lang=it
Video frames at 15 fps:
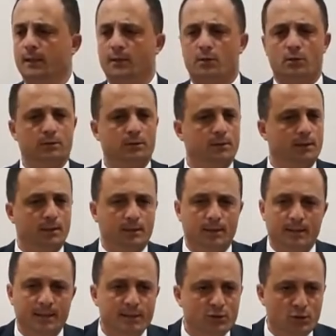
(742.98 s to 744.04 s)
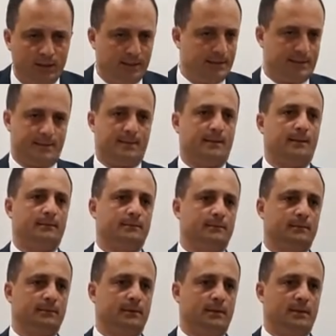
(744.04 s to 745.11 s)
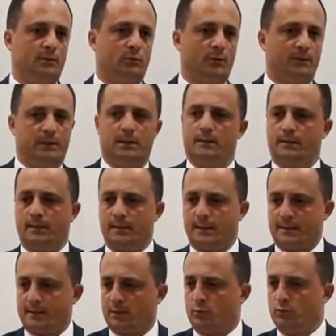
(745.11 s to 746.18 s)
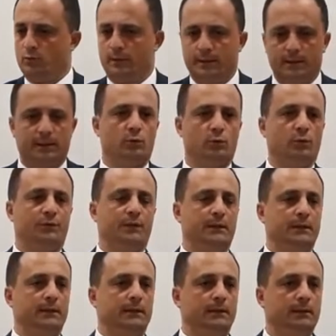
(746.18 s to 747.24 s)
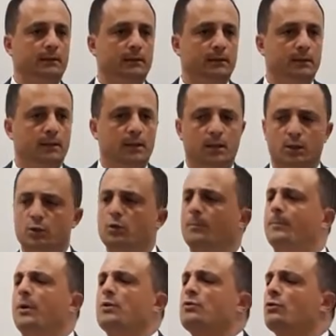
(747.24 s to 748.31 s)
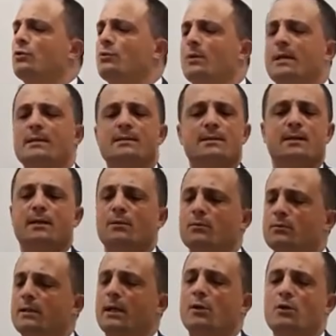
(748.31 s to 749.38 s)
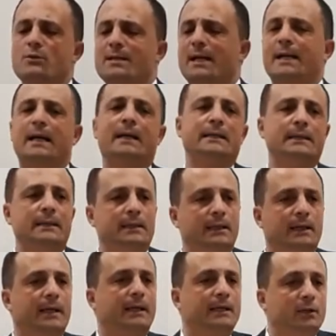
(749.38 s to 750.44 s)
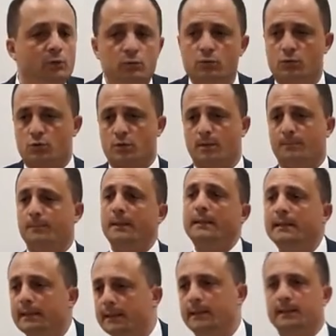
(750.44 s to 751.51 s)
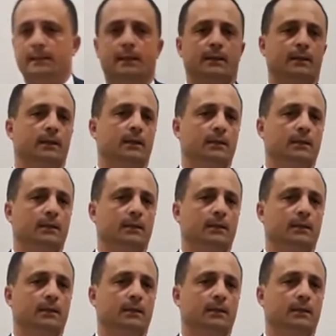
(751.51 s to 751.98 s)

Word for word: con leggerezza nella tua vita, in casa tua, nei tuoi figli. Non possono essere una cosa carina, carinuccia, bellina.